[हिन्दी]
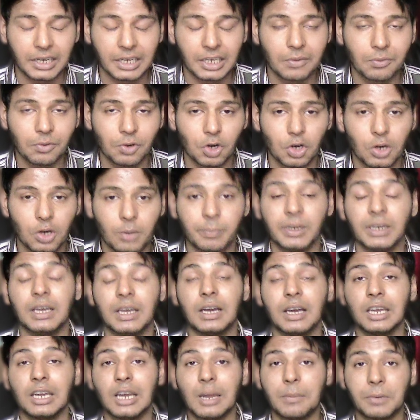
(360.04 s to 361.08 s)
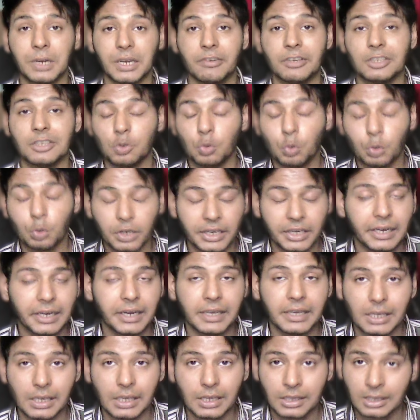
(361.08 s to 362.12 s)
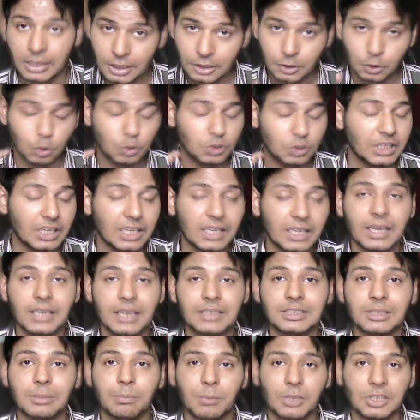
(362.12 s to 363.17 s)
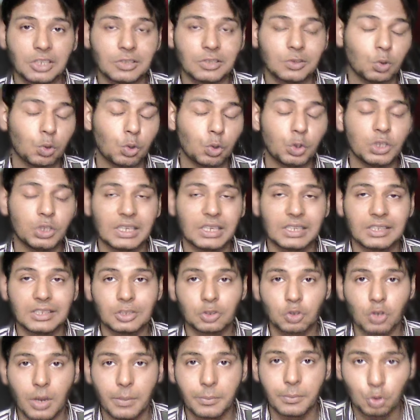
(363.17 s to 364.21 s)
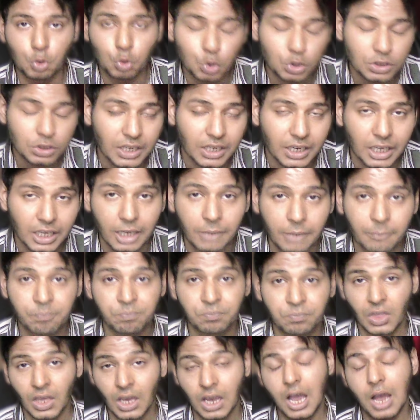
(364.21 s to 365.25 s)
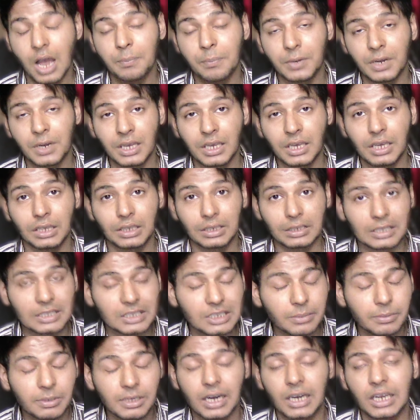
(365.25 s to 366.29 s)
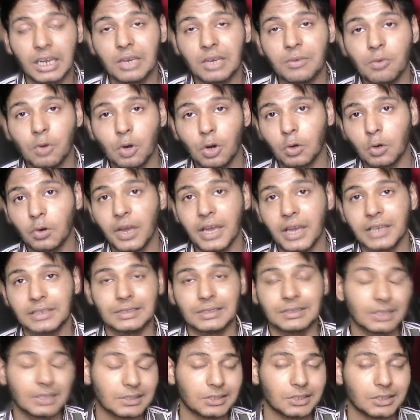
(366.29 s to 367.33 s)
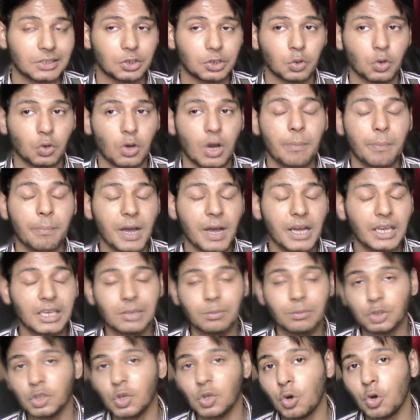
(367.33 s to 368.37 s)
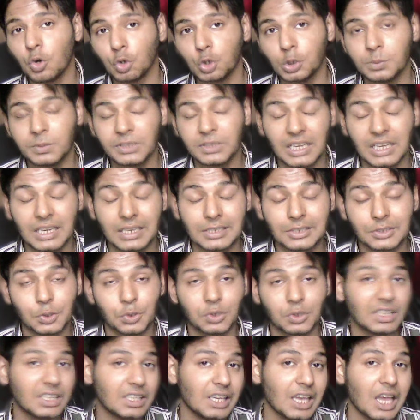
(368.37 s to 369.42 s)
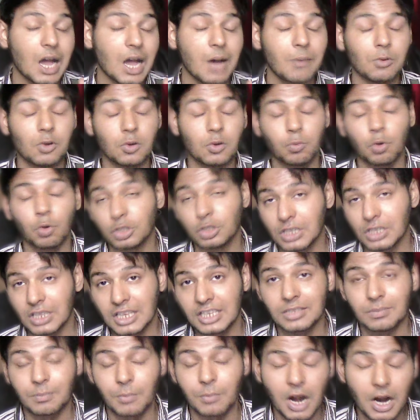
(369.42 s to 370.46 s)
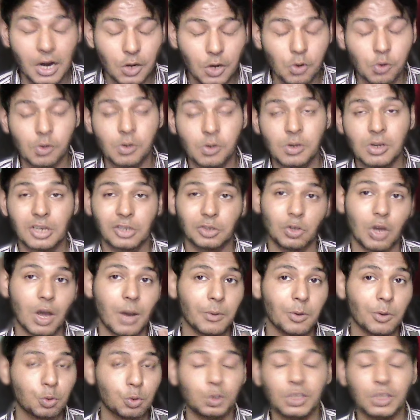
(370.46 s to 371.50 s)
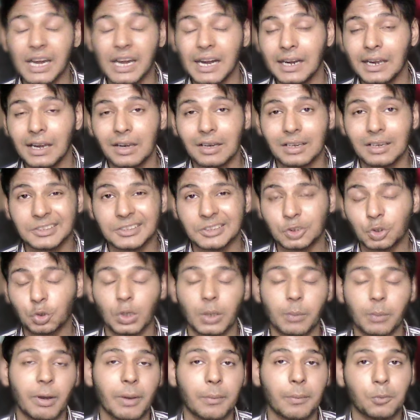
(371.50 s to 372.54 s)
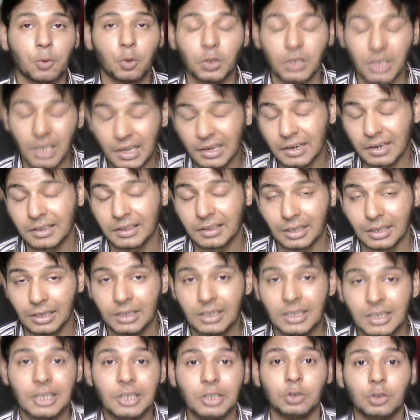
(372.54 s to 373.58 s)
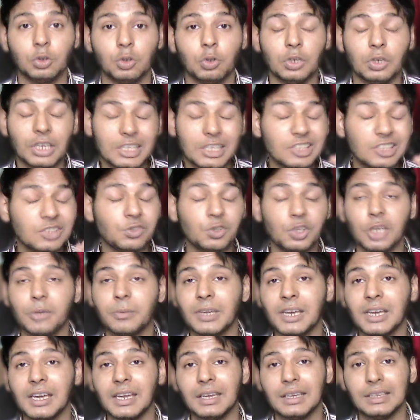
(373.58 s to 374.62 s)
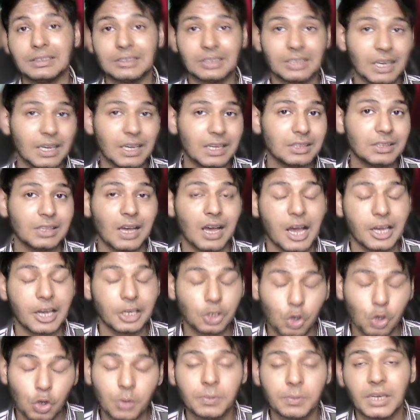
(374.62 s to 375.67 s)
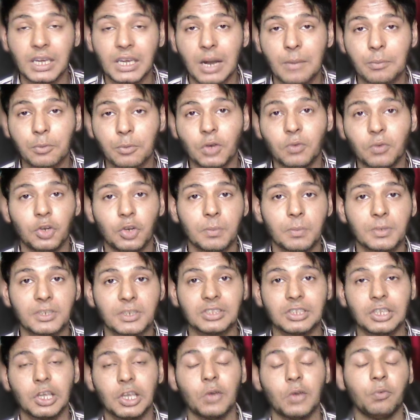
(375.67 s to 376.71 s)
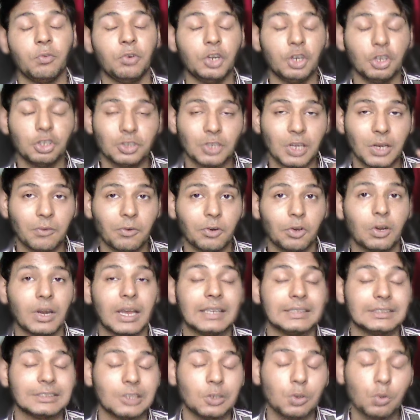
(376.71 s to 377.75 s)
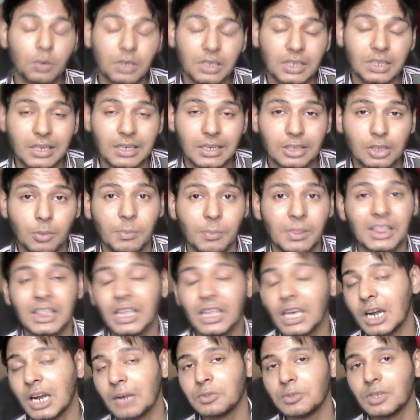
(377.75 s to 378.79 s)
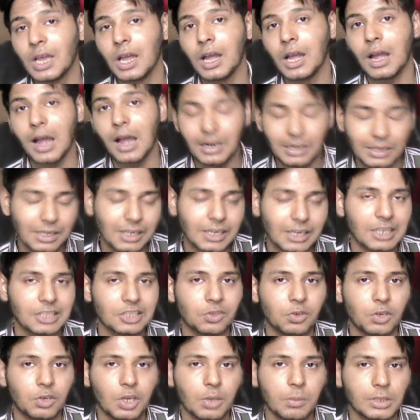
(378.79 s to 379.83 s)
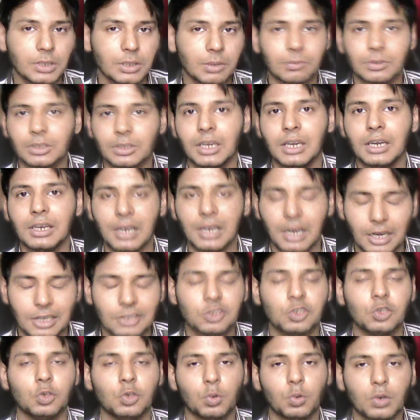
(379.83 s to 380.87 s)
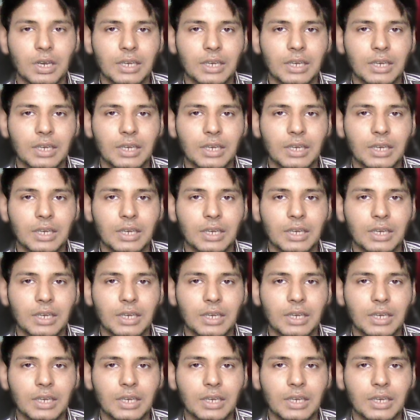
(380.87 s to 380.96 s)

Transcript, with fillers: डाटा के फोल्डर बट अगर आपका डिवाइस रूटेड नहीं है तो यही एक सिंपल सा सोल्यूशन है जिसको आप यूज़ करके अपने किसी भी डाटा के फोल्डर को एक्सेस कर सकते हो अब बाकी मुझे और कुछ बताने की ज़रूरत नहीं है आप लोग बहुत ज़्यादा स्मार्ट हो तो आप लोग खुद ही आइडिया लगा सकते हो कि अब आपको क्या करना है तो इस वीडियो में यार इतना ही था आई होप यार आपको ये वीडियो पसंद आया वीडियो चलिए वीडियो लाइक जरूर कर देना तो मिलते हैं यार आपसे अगली नेक्स्ट वीडियो में तब के लिए टाटा सी यू